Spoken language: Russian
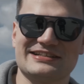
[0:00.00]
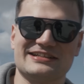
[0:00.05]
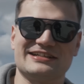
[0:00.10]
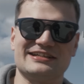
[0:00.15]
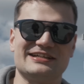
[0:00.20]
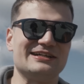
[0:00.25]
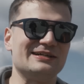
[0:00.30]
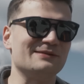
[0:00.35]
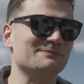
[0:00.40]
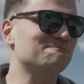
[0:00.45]

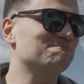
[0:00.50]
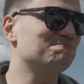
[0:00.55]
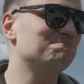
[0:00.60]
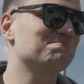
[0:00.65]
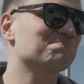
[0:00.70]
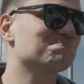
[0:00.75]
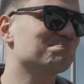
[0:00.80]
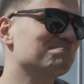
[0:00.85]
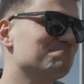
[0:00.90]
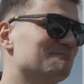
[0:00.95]
А,
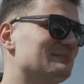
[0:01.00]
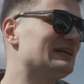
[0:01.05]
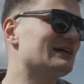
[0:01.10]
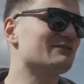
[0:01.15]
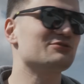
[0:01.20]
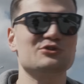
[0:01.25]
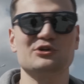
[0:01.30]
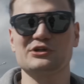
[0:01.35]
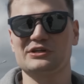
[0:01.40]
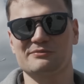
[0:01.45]
не
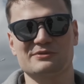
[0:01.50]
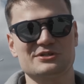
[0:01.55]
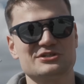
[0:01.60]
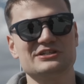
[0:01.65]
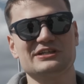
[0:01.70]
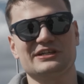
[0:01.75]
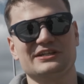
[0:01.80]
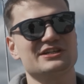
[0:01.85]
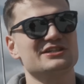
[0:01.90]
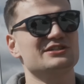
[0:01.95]
в шоке,
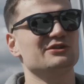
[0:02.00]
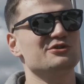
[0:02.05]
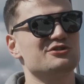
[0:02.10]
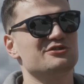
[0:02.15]
машина, конечно,